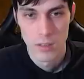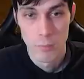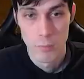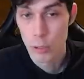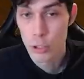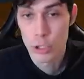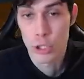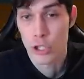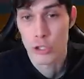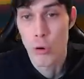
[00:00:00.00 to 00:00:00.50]

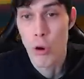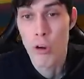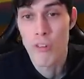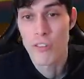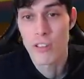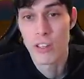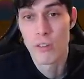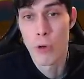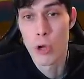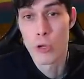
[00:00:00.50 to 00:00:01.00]
Боже,
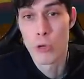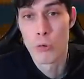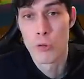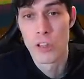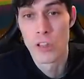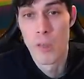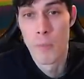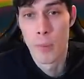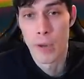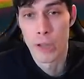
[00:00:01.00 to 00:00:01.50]
сколько всего
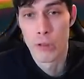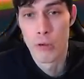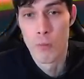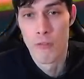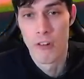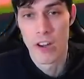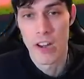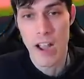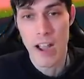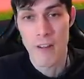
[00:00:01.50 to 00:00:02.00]
люди
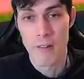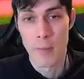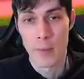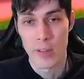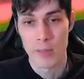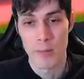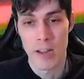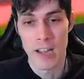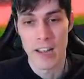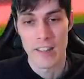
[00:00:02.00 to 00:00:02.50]
напридумывали, а вы
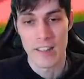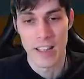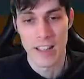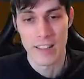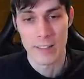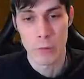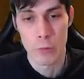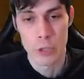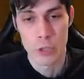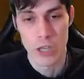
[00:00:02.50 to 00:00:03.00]
посмотрите,
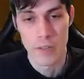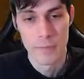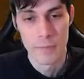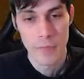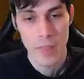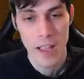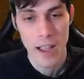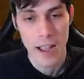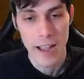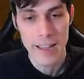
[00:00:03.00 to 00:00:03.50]
это уже
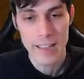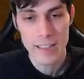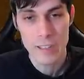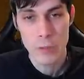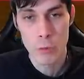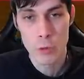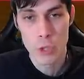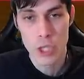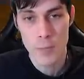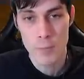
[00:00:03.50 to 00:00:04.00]
а
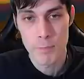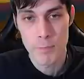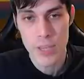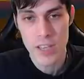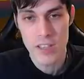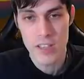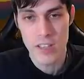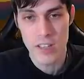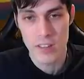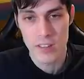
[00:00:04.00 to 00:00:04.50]
это уже
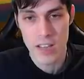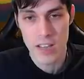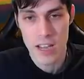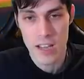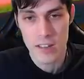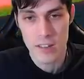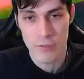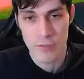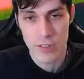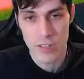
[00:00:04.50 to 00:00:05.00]
пиги,
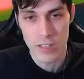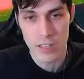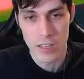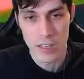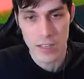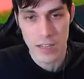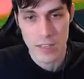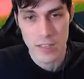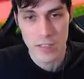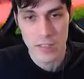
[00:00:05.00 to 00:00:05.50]
знаете, в
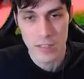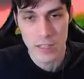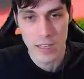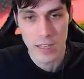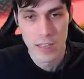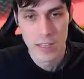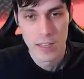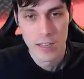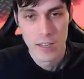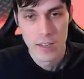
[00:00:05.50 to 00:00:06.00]
стиле
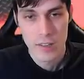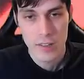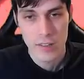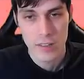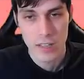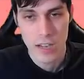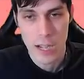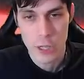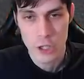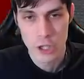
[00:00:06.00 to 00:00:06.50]
каких-то
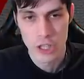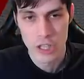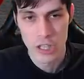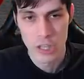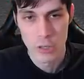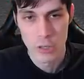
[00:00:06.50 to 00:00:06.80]
страшных